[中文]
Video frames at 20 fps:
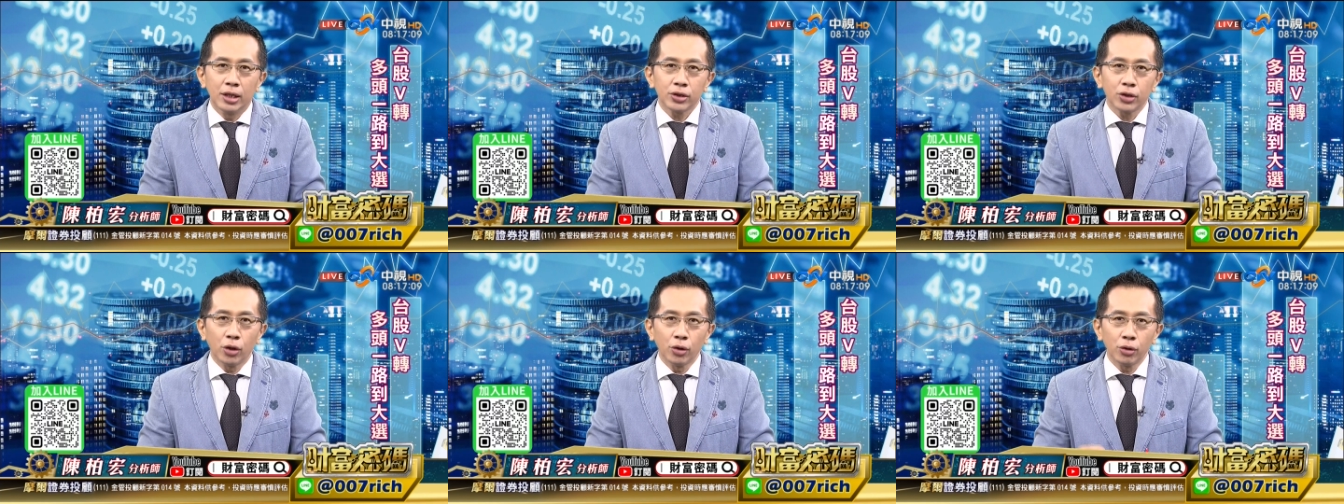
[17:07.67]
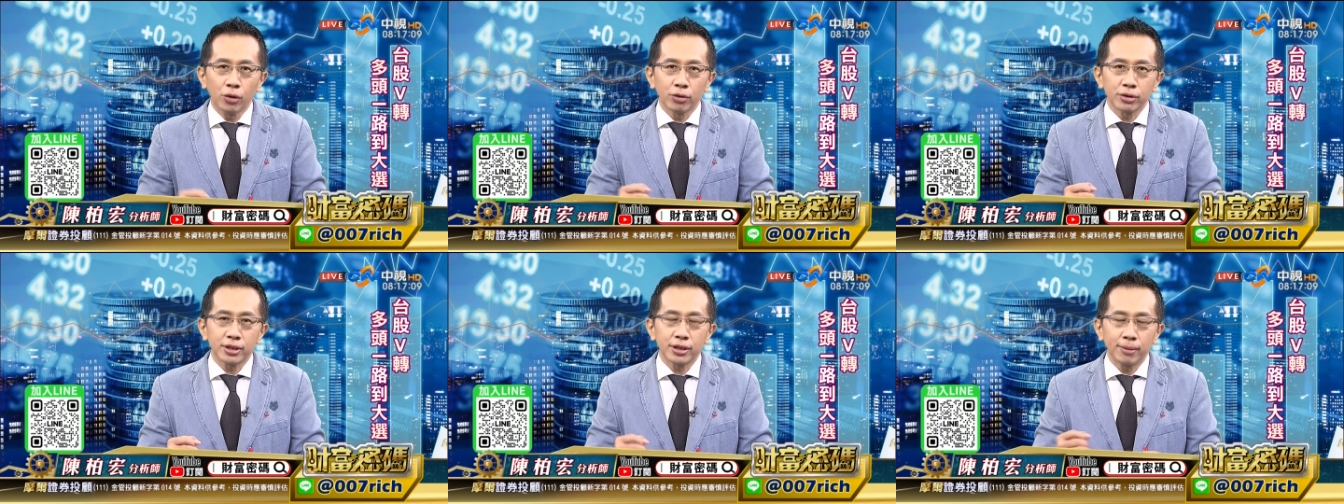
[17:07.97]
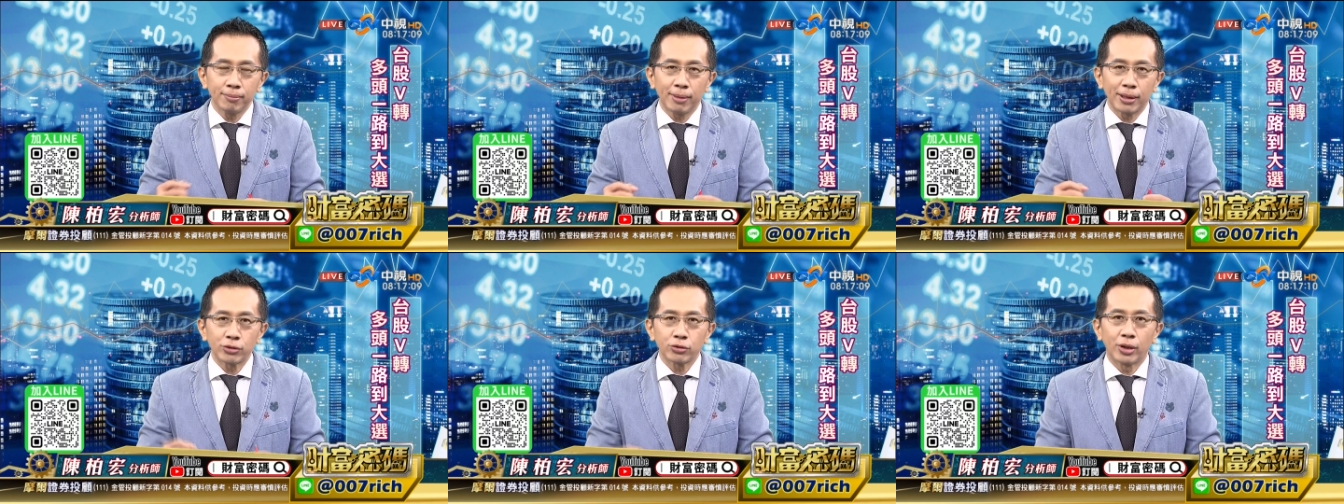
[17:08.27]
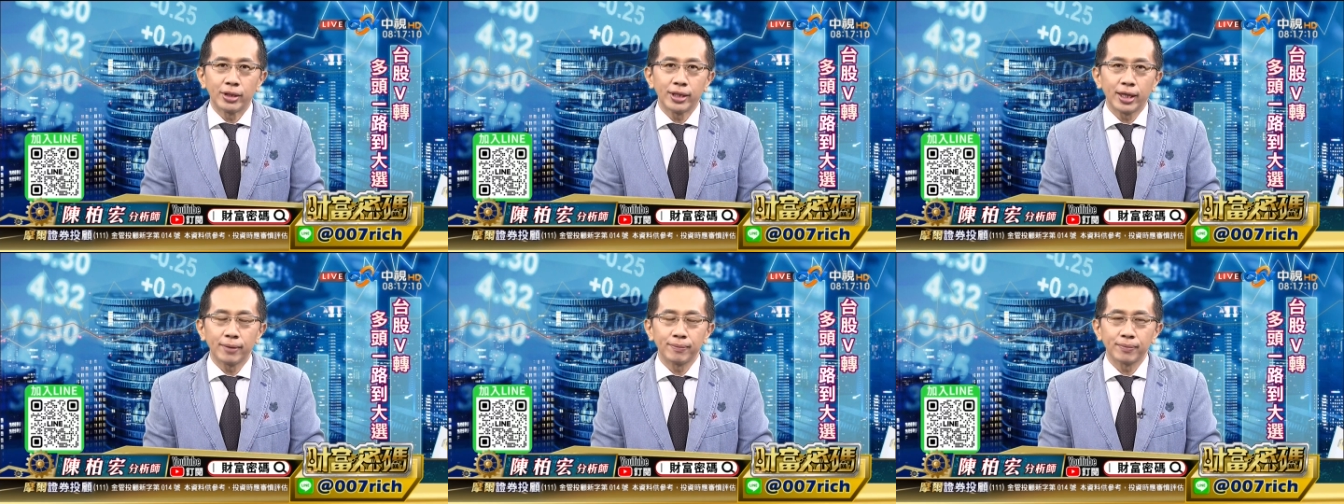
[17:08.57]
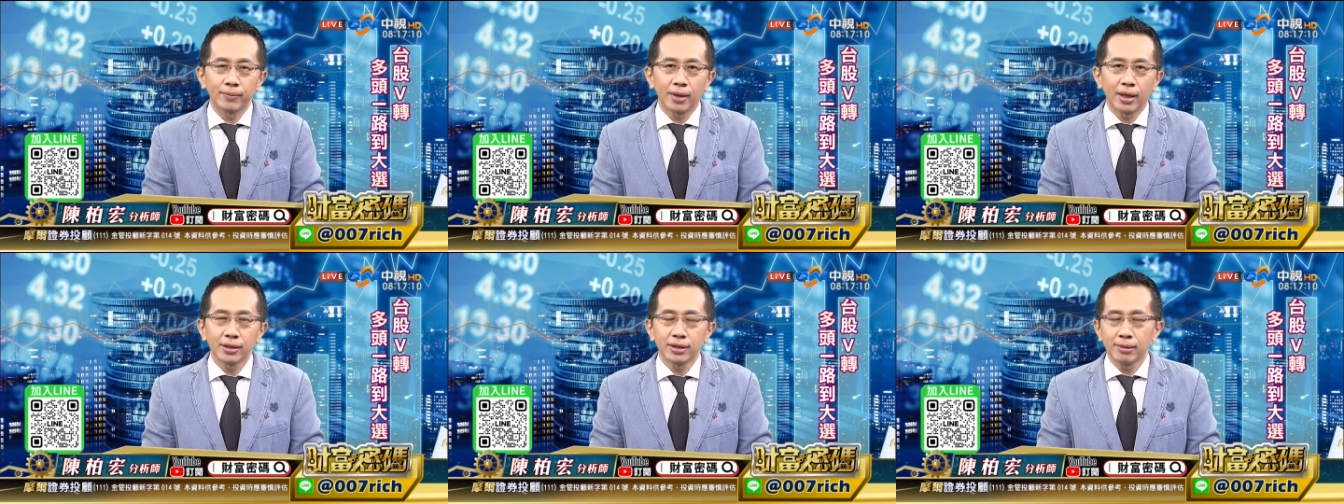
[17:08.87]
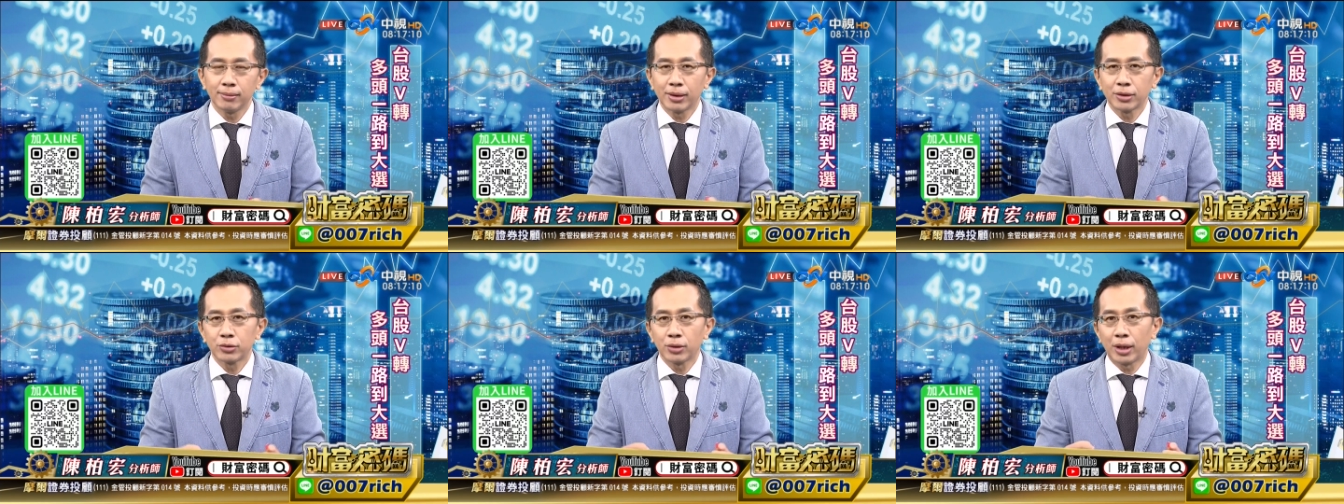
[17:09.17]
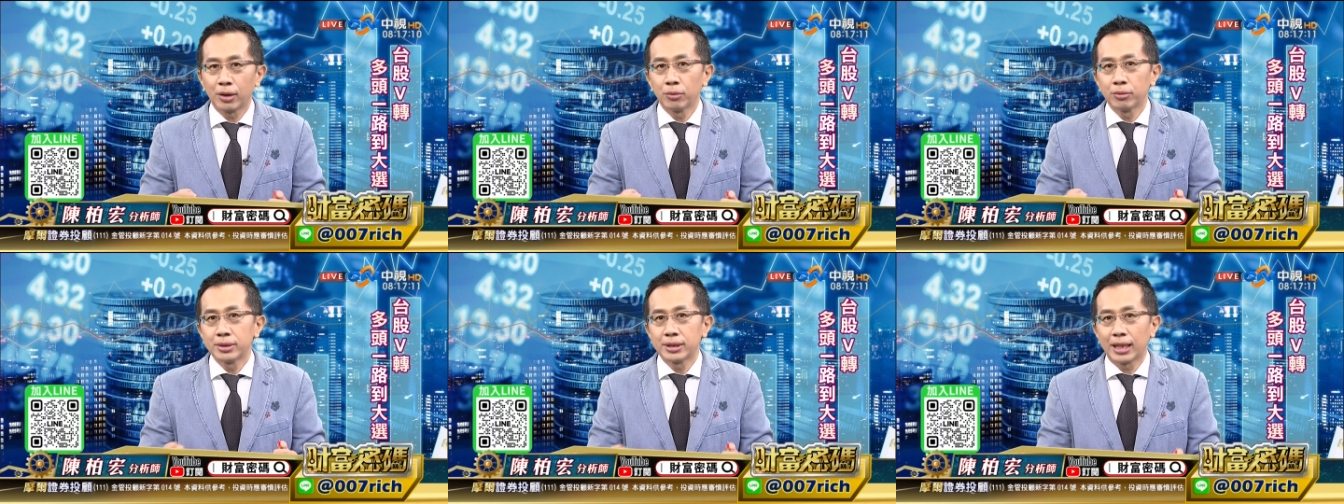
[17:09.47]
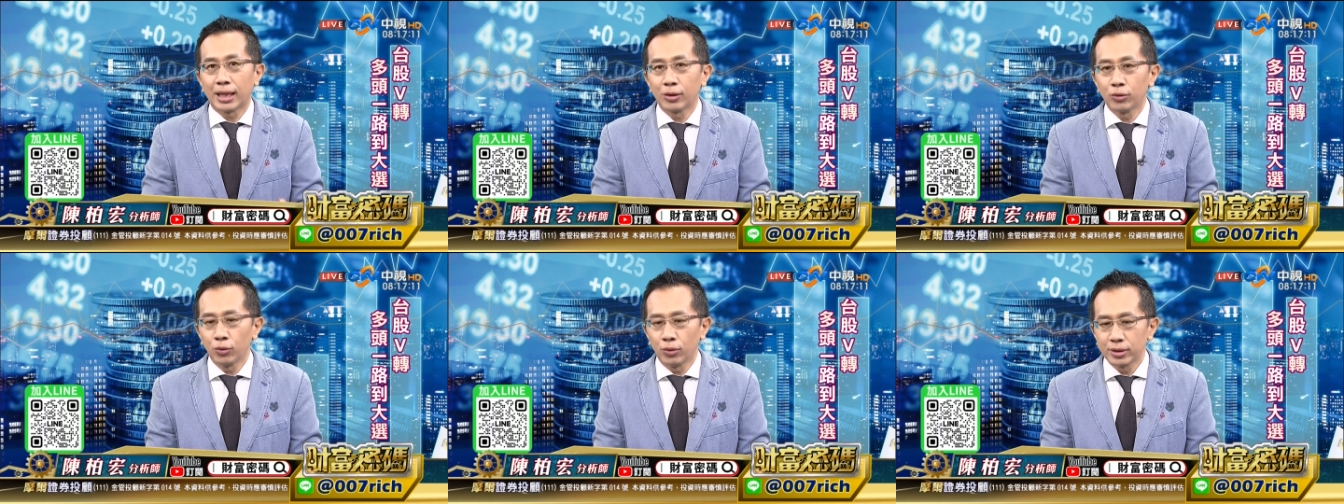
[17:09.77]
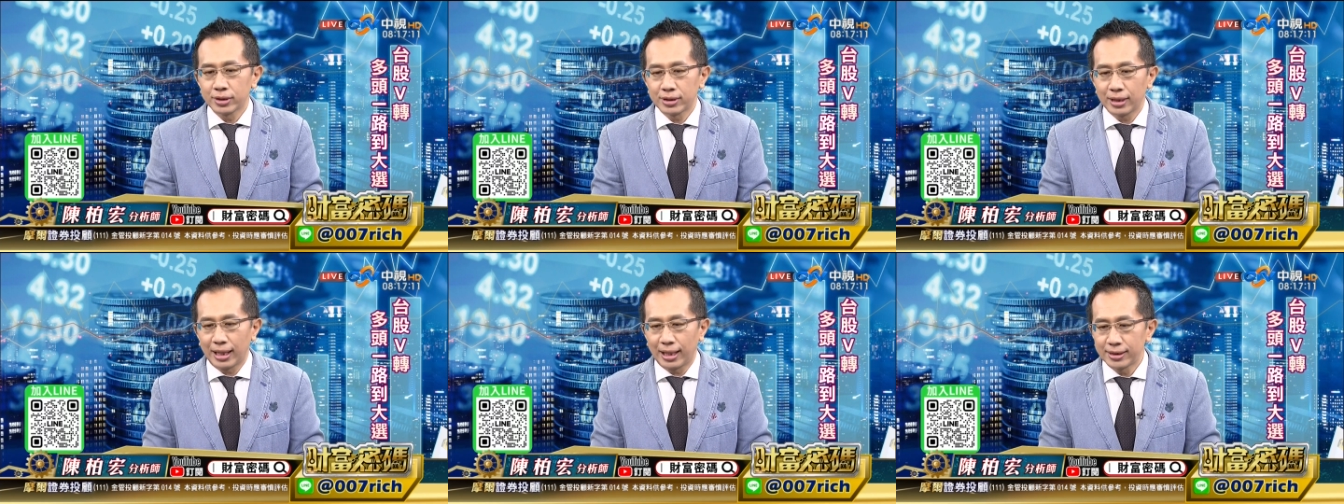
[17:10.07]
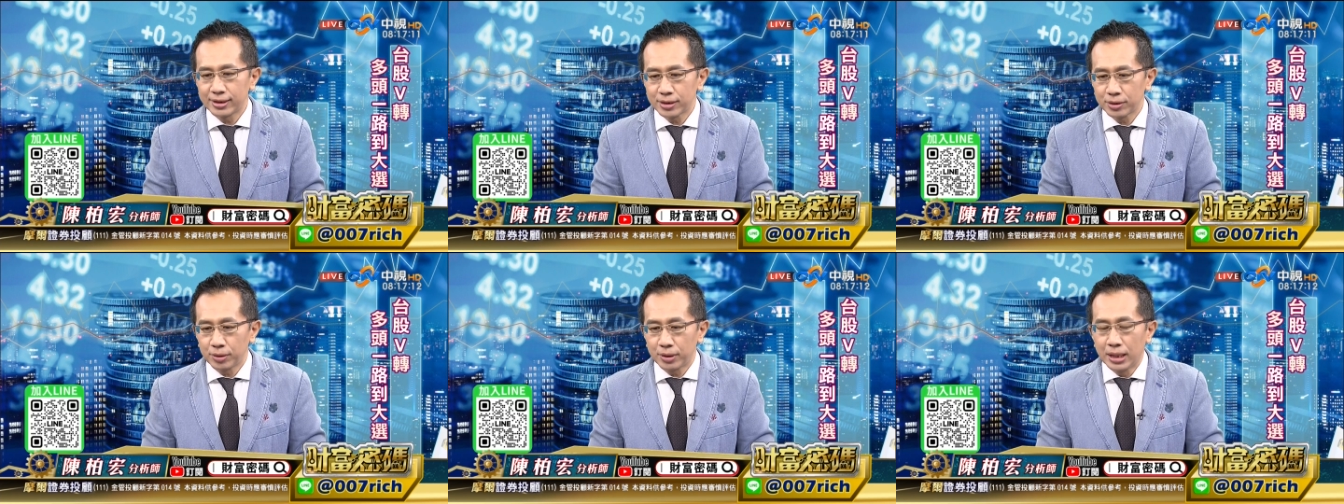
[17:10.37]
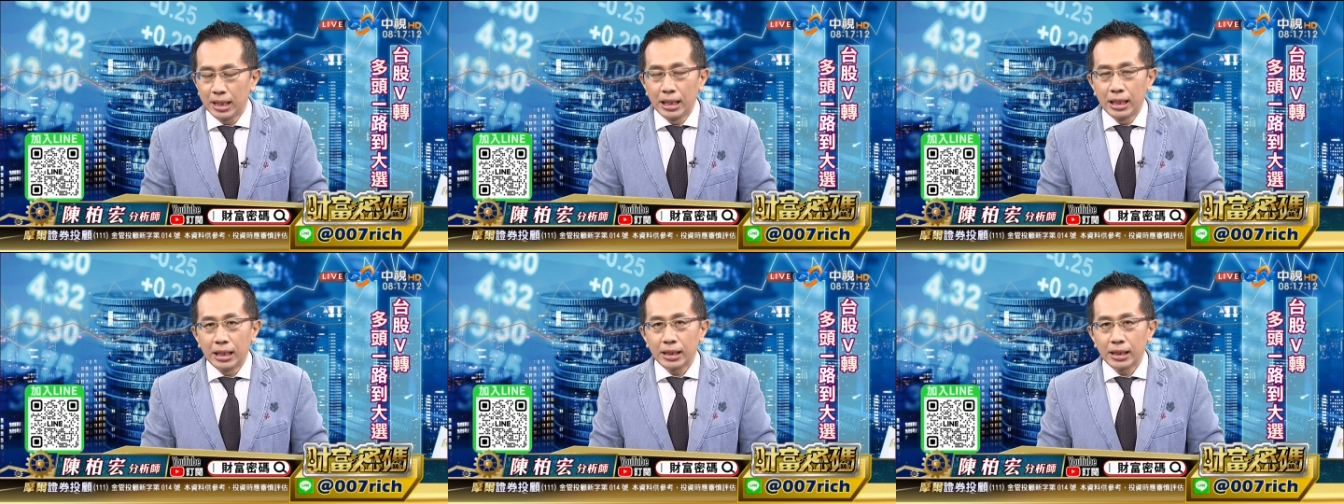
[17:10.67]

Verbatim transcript: 都有申报转让啊，申报转让我们讲过是来自于